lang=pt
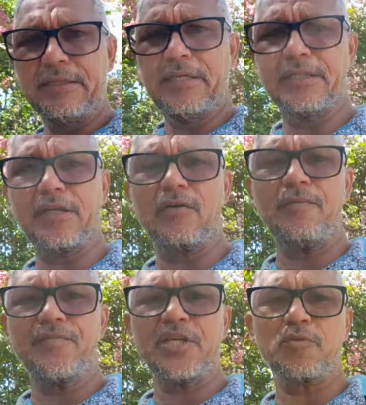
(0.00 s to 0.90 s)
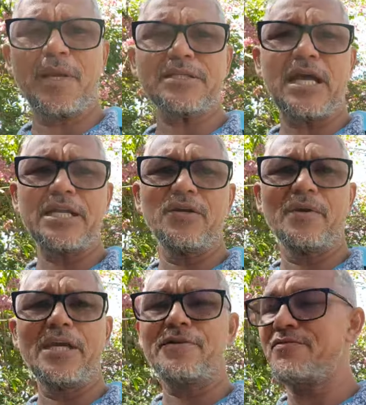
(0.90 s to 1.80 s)
Então, esse passarinho
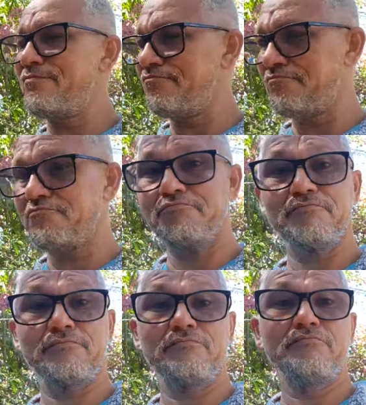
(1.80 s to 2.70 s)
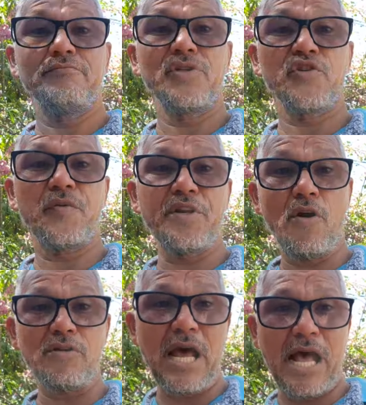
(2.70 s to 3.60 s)
ele
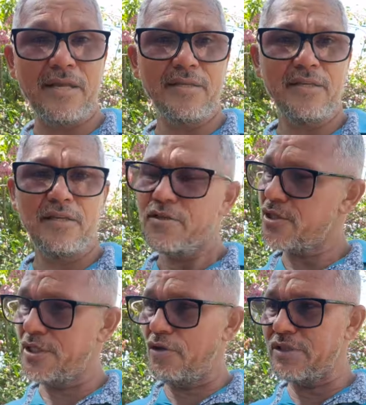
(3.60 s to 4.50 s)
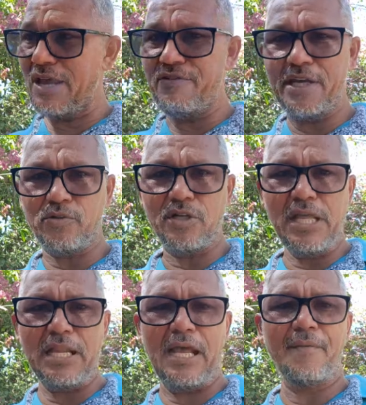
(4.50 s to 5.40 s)
esfriou lá. Você não deve
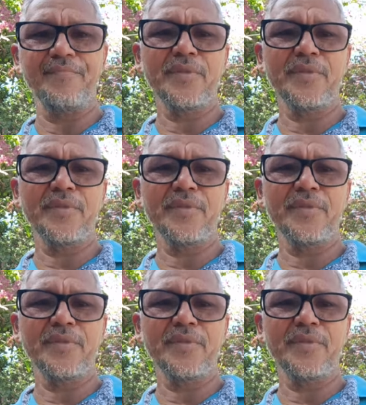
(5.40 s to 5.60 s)
retornar lá.